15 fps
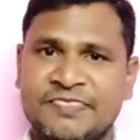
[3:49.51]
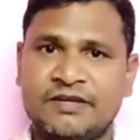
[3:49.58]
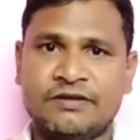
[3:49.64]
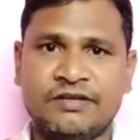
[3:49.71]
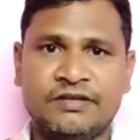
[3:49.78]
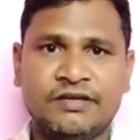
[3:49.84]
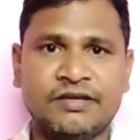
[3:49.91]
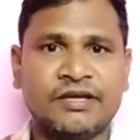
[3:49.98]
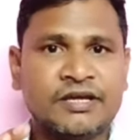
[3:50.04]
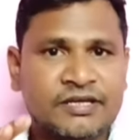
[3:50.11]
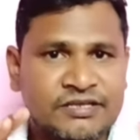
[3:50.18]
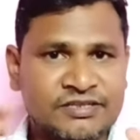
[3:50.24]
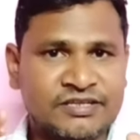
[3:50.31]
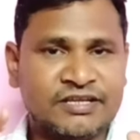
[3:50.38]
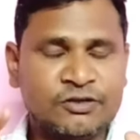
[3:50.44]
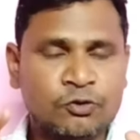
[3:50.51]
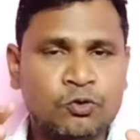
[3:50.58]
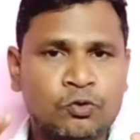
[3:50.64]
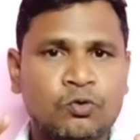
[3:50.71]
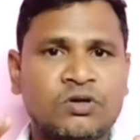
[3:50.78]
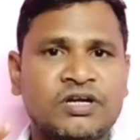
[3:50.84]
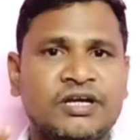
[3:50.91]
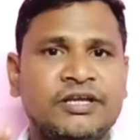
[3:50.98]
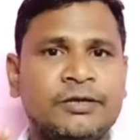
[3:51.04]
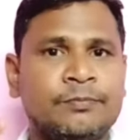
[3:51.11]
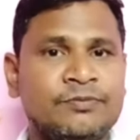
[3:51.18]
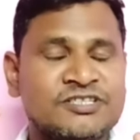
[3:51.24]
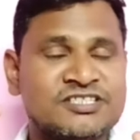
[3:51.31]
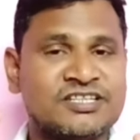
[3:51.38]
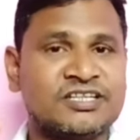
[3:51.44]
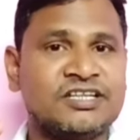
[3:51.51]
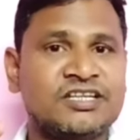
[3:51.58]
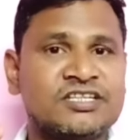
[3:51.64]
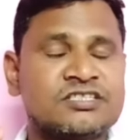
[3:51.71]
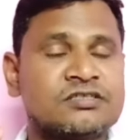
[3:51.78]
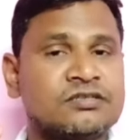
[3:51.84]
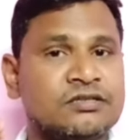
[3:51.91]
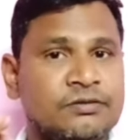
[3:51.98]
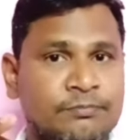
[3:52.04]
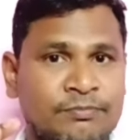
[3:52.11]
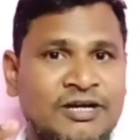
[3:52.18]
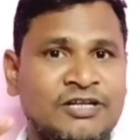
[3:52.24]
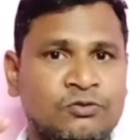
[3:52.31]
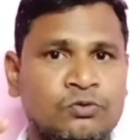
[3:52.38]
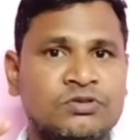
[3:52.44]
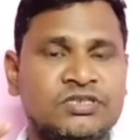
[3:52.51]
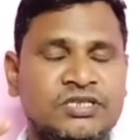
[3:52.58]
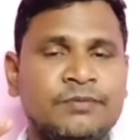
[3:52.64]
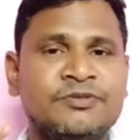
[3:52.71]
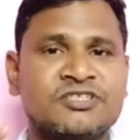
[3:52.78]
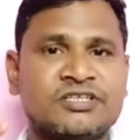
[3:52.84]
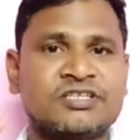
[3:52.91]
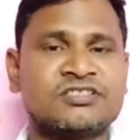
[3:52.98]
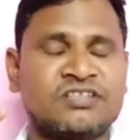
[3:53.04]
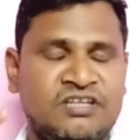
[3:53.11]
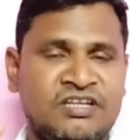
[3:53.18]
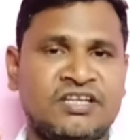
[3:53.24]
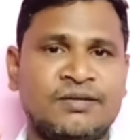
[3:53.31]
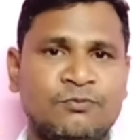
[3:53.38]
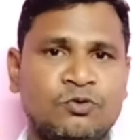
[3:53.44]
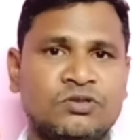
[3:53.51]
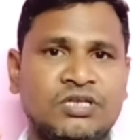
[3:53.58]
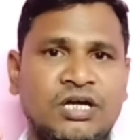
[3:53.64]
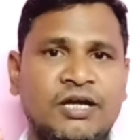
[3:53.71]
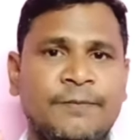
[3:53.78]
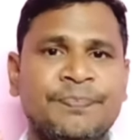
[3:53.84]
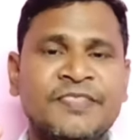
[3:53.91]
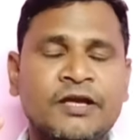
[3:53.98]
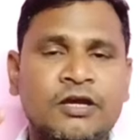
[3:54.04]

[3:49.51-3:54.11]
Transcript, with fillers: ठीक है ये इन लोगों का एक विशेष बात होती है विशेष नियम होता है